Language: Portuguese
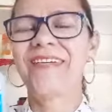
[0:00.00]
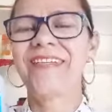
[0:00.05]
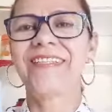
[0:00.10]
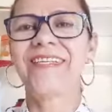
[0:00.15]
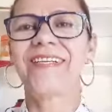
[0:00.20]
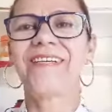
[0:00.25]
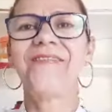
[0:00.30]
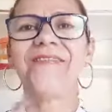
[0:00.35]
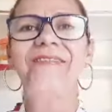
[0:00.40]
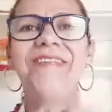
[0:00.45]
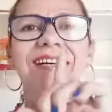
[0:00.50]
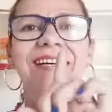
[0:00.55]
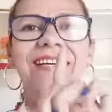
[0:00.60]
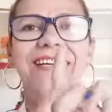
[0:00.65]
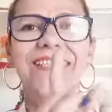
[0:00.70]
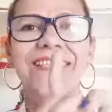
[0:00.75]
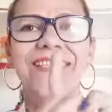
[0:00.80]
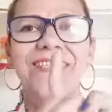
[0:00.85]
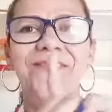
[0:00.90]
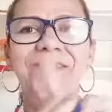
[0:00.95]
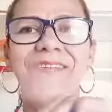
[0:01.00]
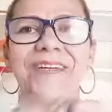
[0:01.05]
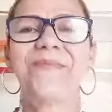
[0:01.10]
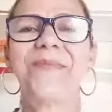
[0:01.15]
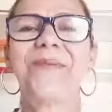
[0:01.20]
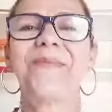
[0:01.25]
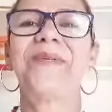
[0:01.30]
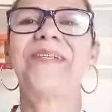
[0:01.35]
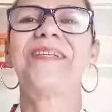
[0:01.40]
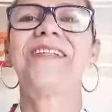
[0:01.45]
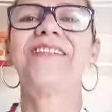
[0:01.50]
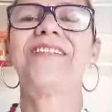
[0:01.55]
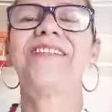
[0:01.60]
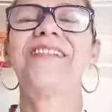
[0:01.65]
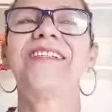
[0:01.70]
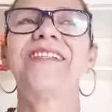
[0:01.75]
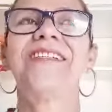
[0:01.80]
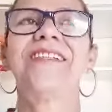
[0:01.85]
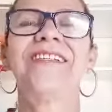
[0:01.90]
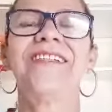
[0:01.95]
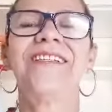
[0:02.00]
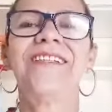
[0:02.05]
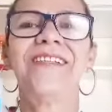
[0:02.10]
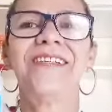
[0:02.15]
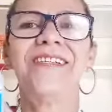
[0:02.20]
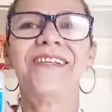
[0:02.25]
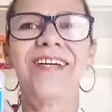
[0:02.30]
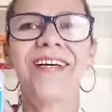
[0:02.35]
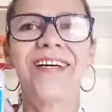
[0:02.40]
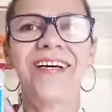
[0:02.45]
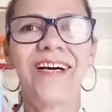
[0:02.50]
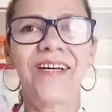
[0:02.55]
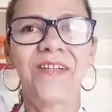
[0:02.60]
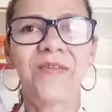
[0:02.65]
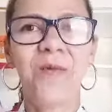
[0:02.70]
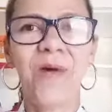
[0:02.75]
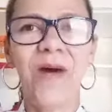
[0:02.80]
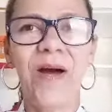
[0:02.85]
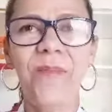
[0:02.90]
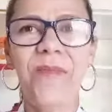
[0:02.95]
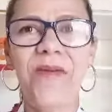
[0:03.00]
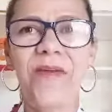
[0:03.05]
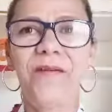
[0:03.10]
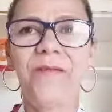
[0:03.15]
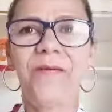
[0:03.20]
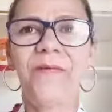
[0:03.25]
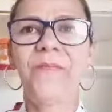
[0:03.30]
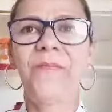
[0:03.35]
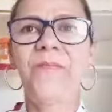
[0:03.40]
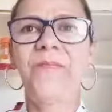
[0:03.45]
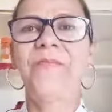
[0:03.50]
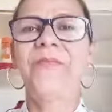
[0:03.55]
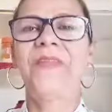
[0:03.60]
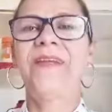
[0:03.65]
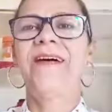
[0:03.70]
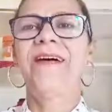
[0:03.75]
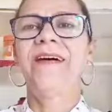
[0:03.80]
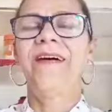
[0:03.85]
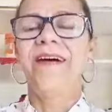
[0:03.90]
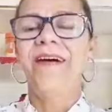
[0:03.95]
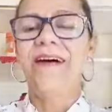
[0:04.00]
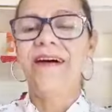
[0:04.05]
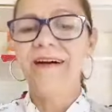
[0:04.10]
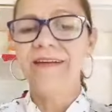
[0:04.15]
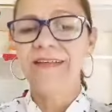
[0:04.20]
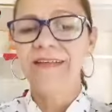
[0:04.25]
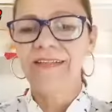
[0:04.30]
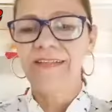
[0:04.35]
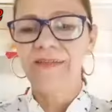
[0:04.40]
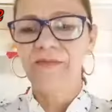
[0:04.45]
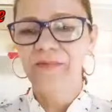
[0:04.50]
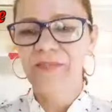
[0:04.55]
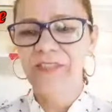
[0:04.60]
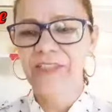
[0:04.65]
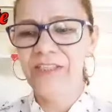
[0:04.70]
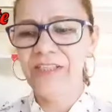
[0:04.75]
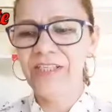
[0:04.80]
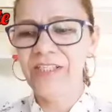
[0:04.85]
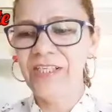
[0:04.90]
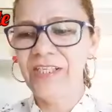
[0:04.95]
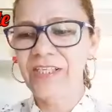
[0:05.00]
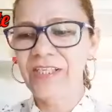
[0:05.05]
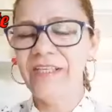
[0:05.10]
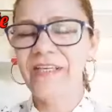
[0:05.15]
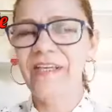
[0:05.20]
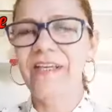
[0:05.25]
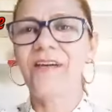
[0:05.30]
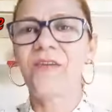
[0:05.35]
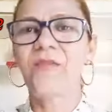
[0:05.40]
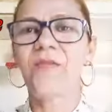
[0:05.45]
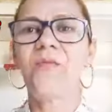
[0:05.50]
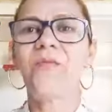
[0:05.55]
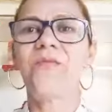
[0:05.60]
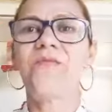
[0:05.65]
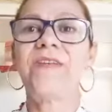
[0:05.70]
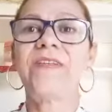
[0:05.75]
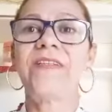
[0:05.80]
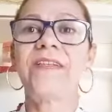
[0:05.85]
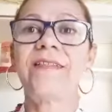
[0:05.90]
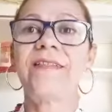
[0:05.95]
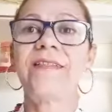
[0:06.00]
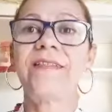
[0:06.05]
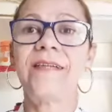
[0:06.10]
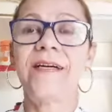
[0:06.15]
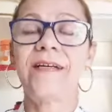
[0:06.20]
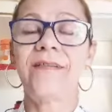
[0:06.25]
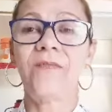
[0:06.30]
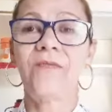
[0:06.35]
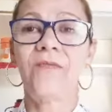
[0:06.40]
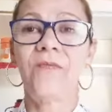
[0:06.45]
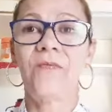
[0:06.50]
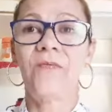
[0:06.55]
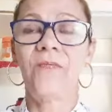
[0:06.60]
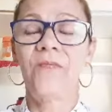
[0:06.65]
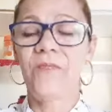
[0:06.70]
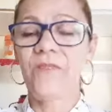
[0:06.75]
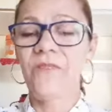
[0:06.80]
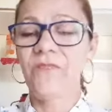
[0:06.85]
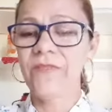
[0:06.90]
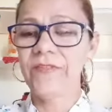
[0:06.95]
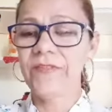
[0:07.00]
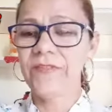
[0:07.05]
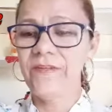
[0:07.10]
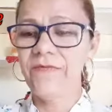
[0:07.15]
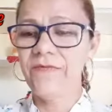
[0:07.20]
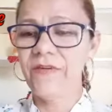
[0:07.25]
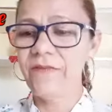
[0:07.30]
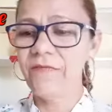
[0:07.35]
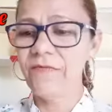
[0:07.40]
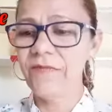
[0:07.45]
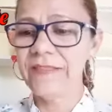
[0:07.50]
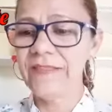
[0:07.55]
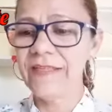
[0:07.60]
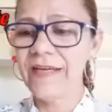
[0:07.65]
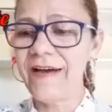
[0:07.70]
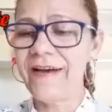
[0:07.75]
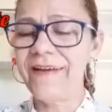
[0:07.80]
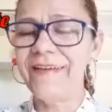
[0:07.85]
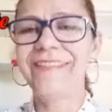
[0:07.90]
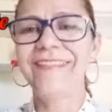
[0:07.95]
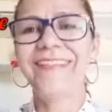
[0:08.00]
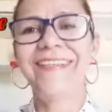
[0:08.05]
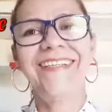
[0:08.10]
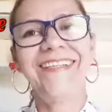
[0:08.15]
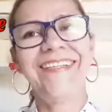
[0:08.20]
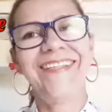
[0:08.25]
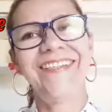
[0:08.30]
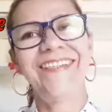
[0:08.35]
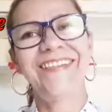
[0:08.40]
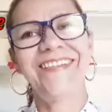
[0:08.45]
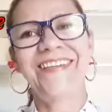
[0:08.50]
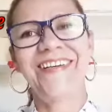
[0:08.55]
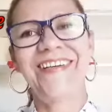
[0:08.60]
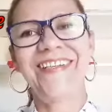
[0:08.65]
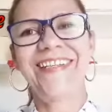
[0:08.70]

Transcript: Então, esta foi a primeira dica do cabelo. A segunda dica é como finalizador. Você vai usar, eu tô